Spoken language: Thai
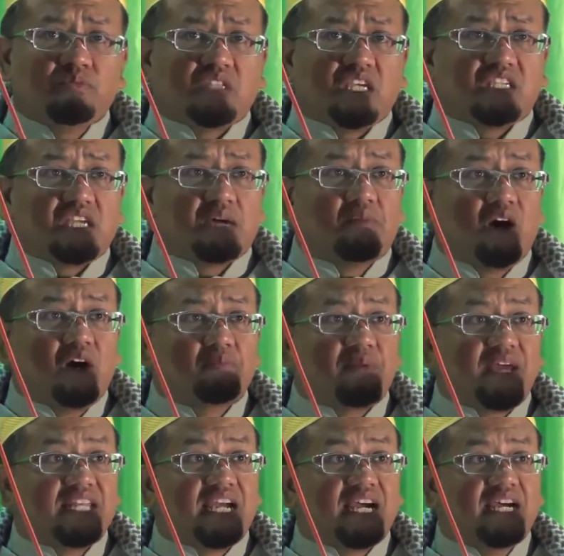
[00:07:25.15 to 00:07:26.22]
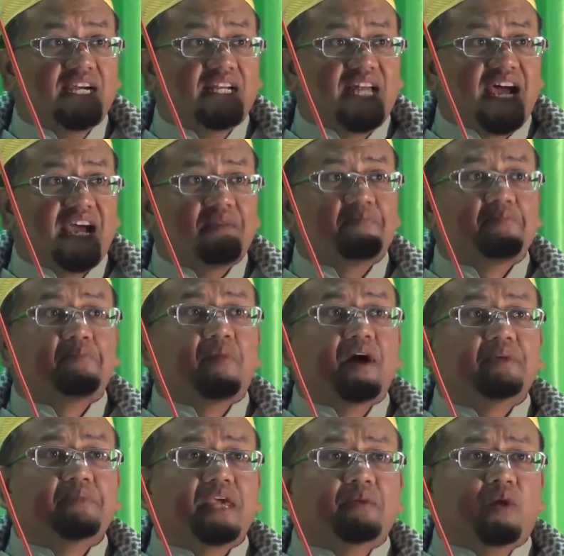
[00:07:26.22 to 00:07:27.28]
ที่จะมองเป็นอย่างอื่นได้
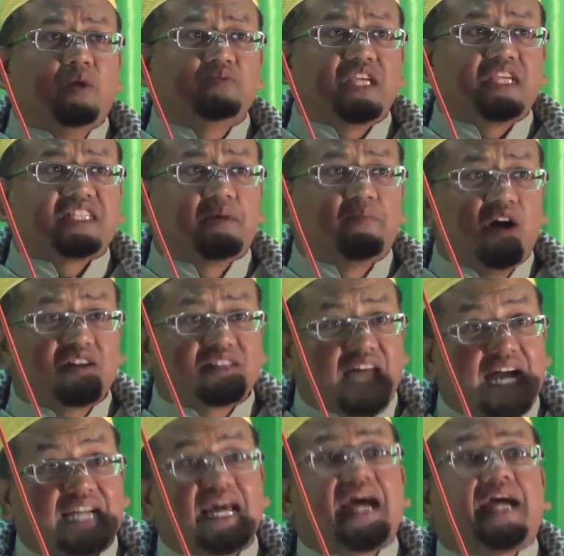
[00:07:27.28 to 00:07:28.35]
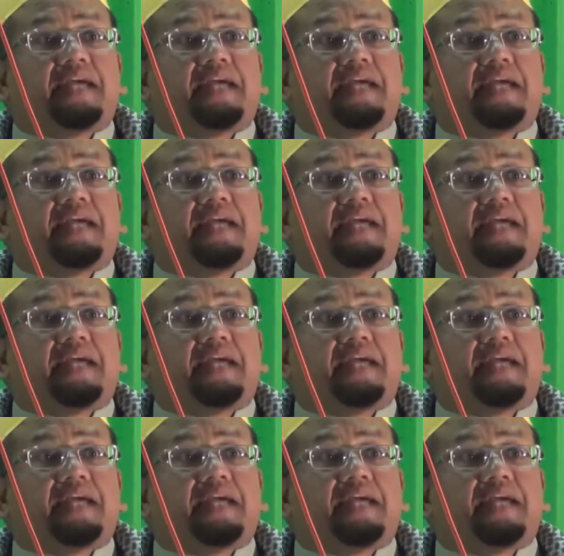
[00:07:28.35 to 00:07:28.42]
มีมุมที่จะมองต่างได้